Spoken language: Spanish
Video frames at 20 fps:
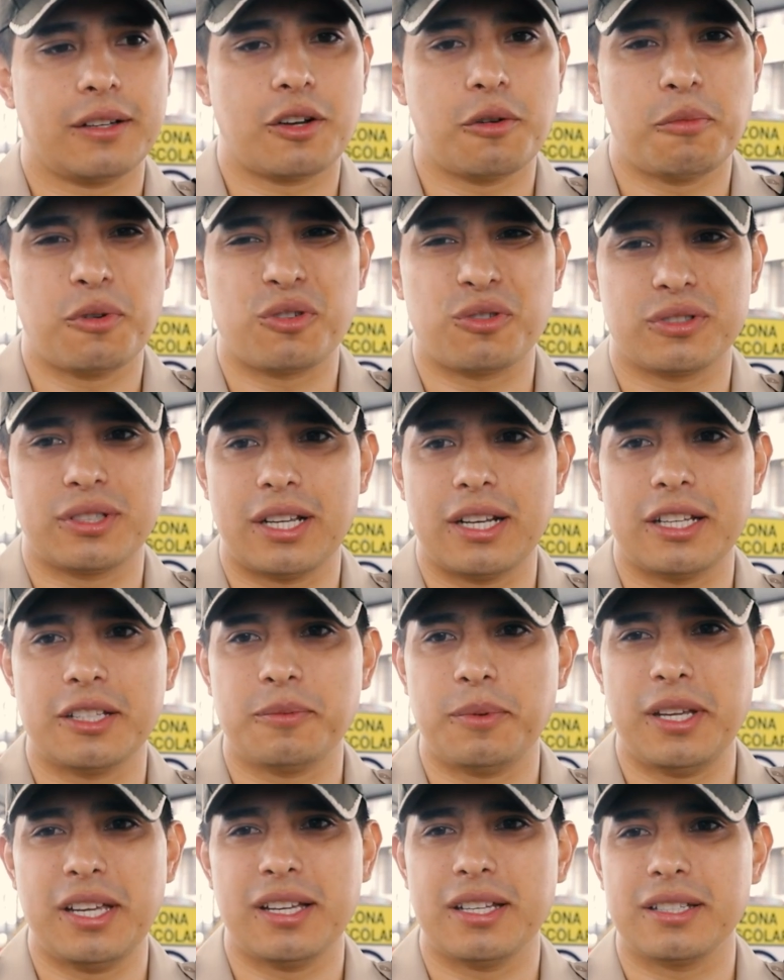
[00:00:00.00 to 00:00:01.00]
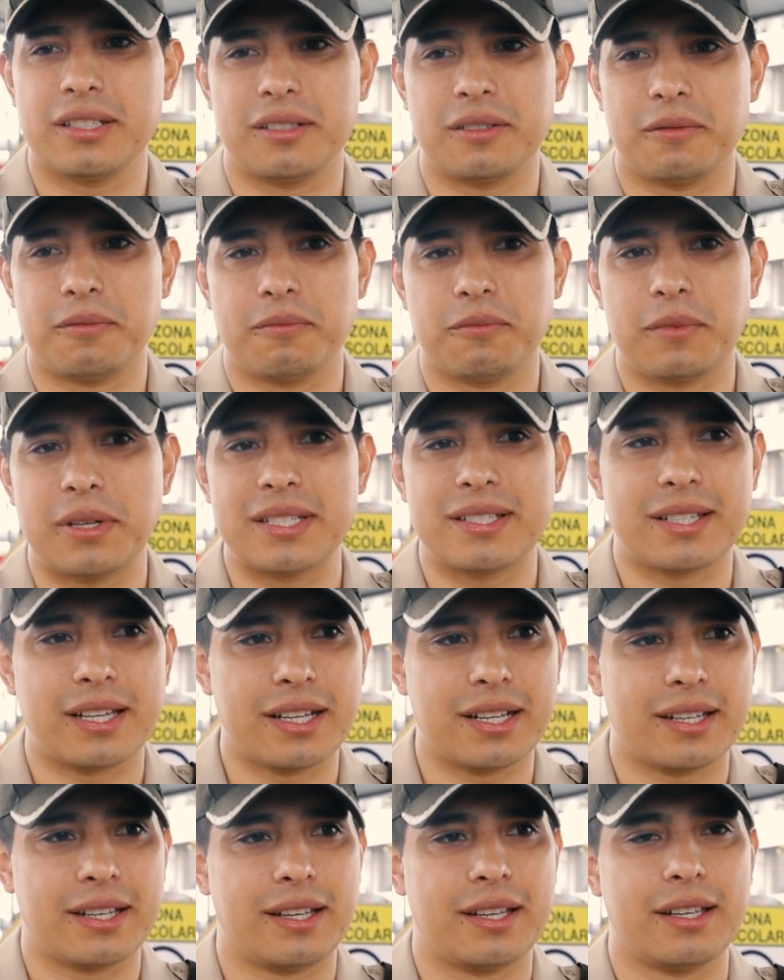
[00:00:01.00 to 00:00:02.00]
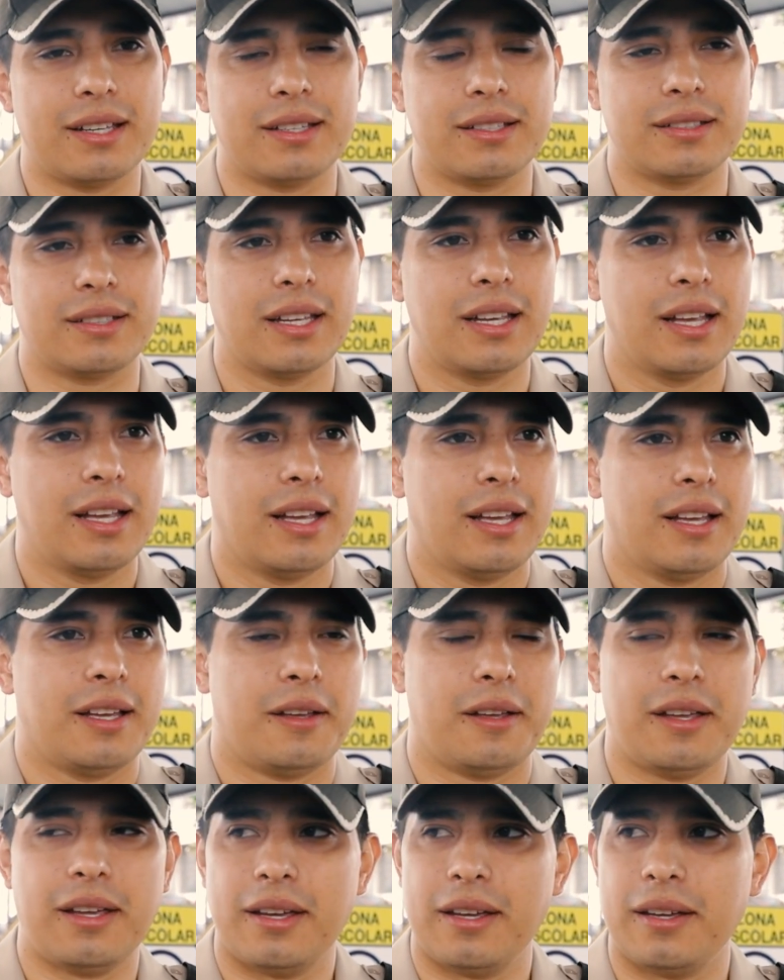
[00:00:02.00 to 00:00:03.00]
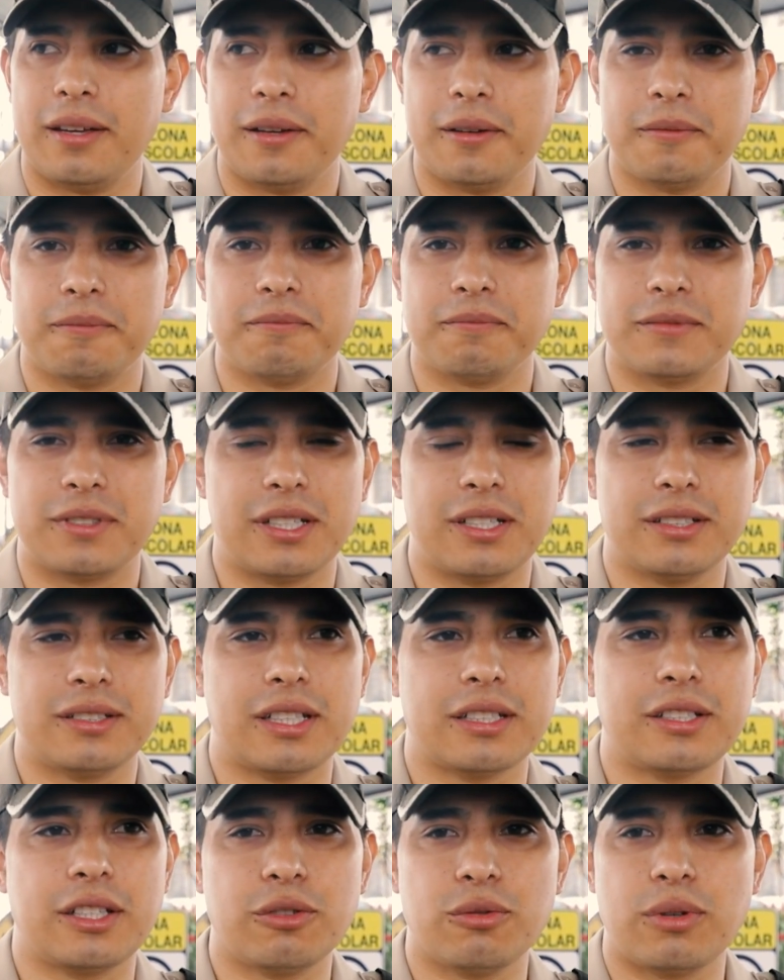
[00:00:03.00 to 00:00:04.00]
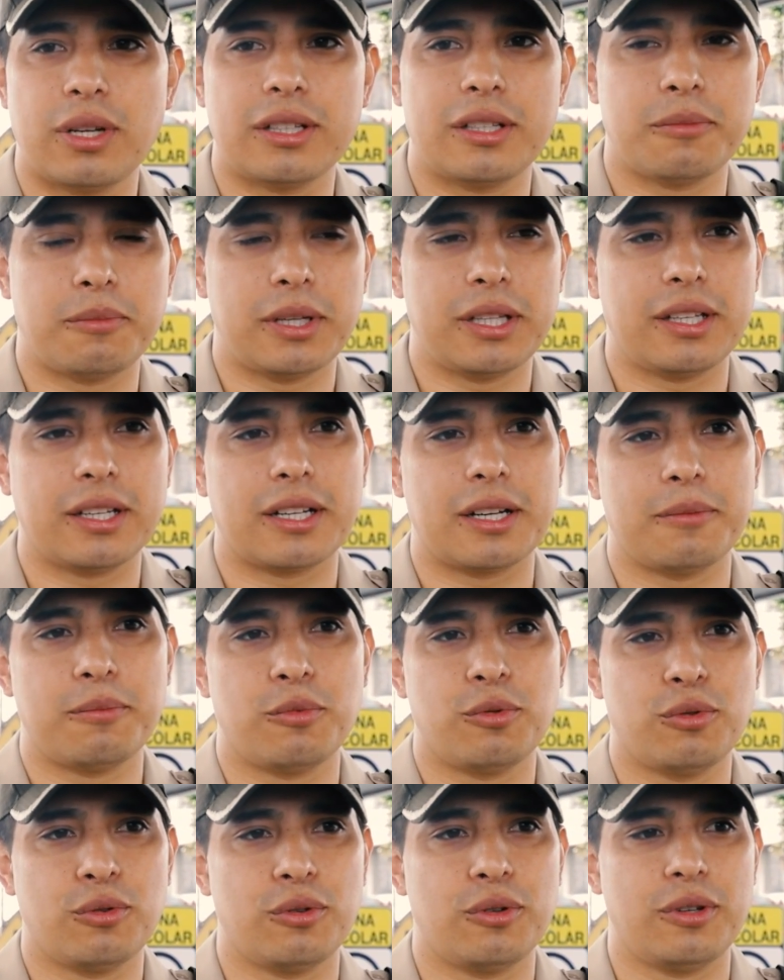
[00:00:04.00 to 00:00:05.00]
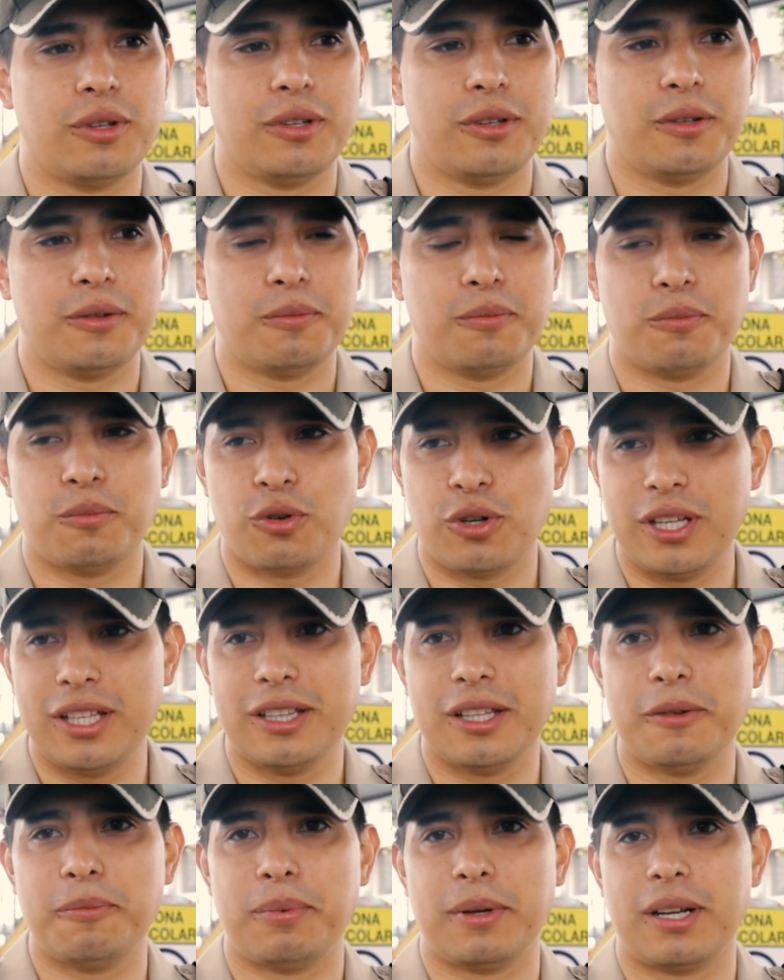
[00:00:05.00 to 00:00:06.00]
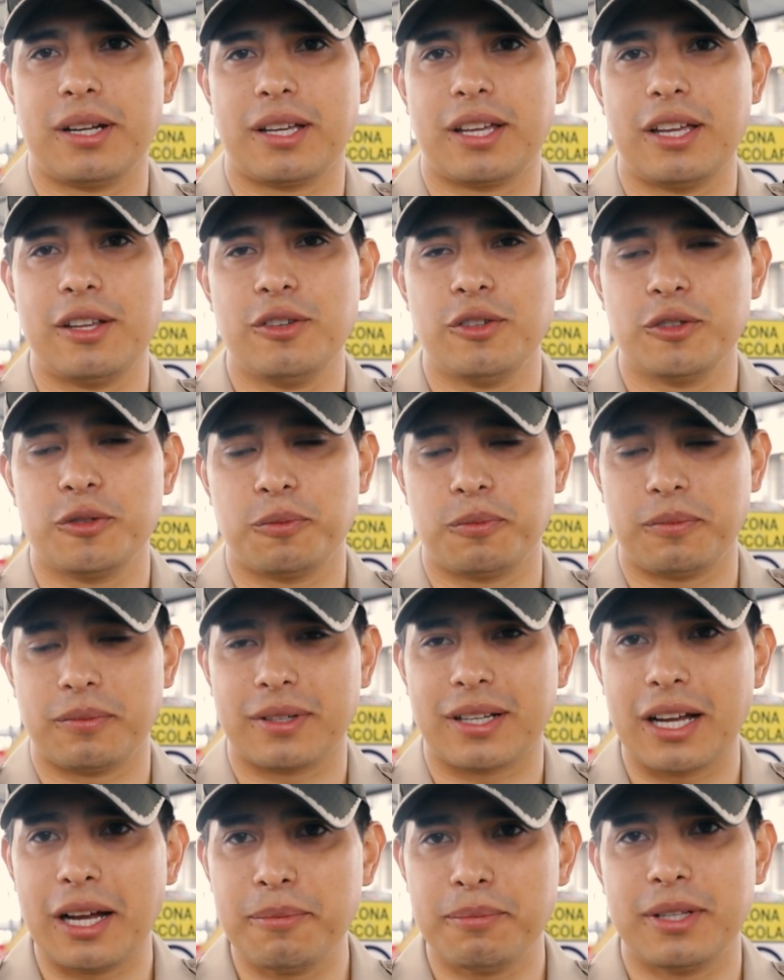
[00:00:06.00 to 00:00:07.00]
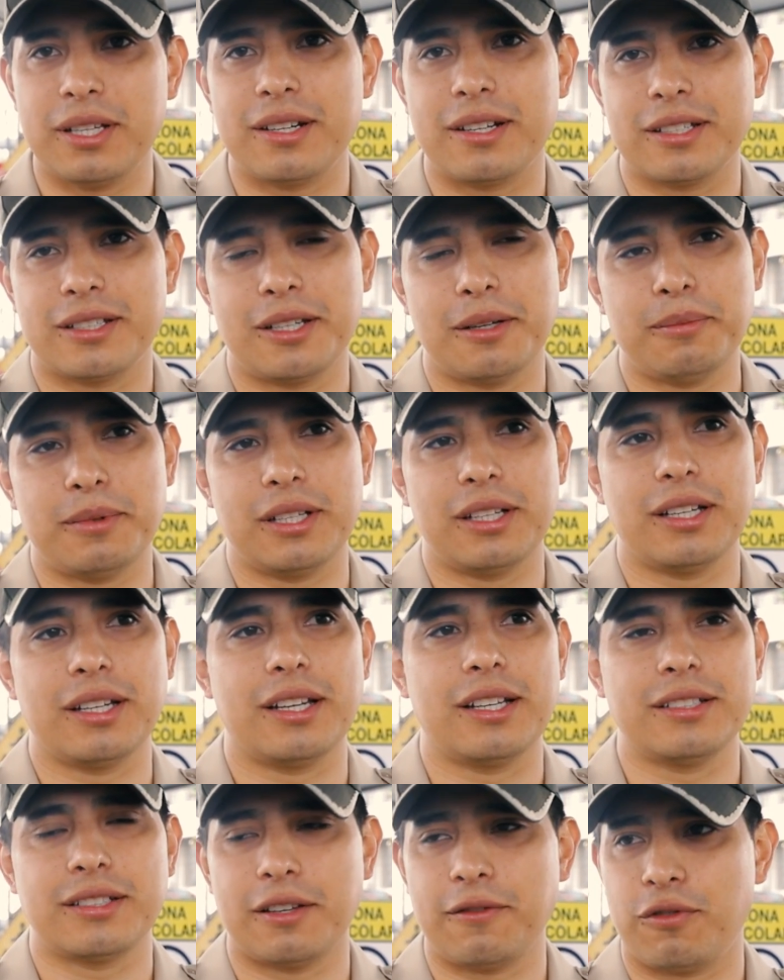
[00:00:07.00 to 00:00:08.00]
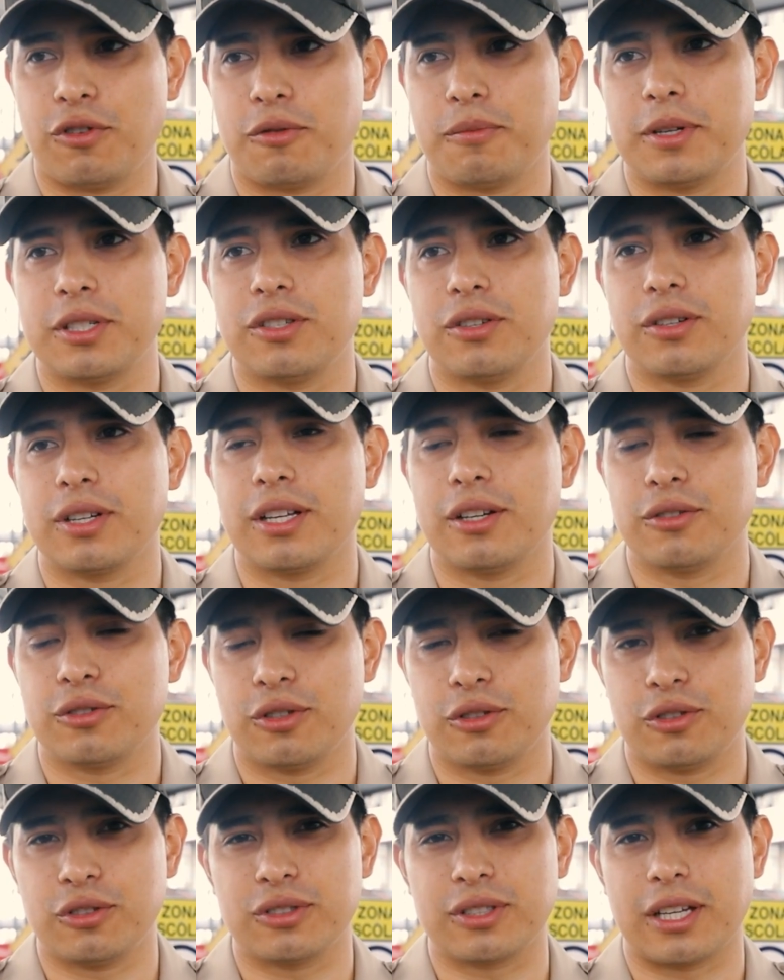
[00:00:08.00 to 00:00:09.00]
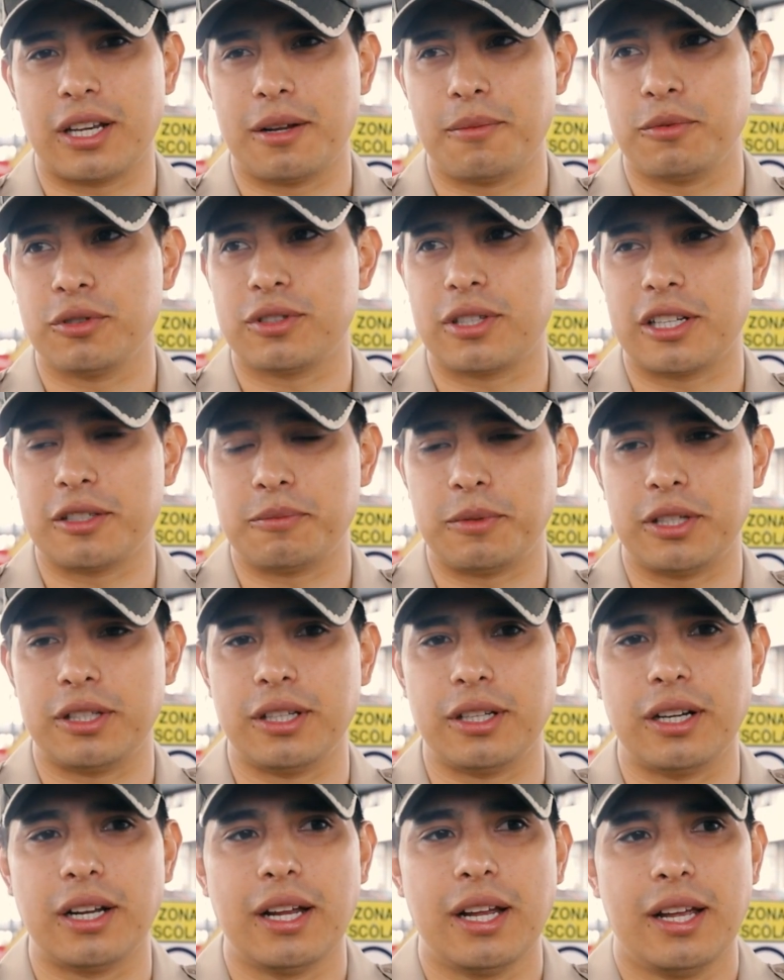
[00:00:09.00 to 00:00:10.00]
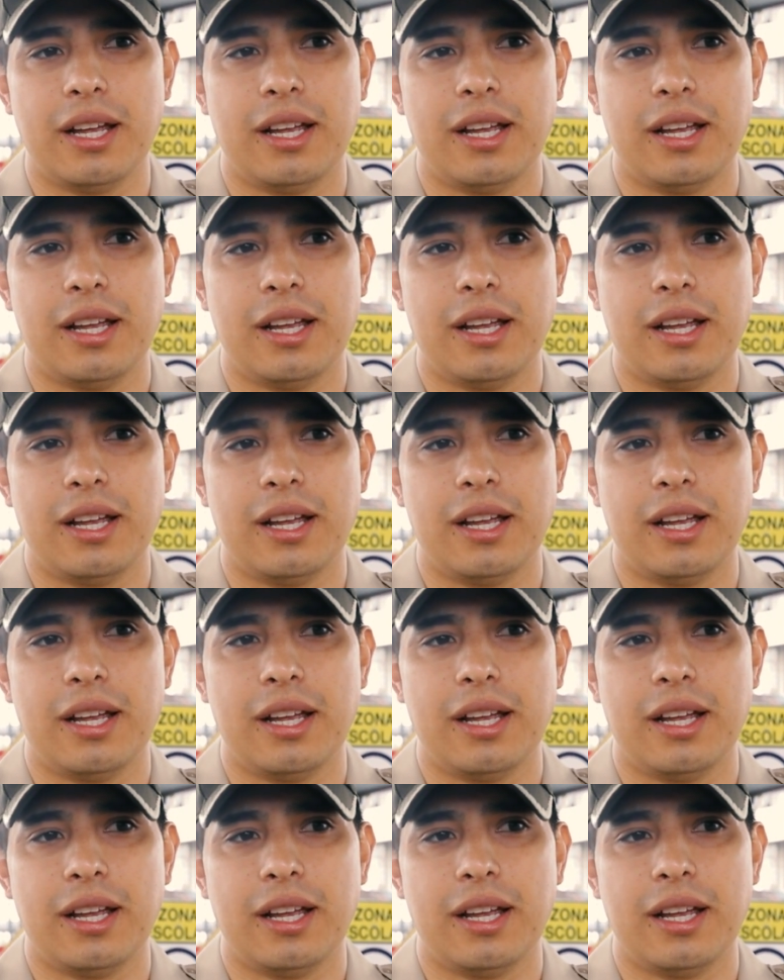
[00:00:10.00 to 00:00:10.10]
cómo cruzar las vías, mensajes, eh, se le está haciendo una temática muy bonita para que ellos capten, recepten esta información que nosotros queremos transmitir.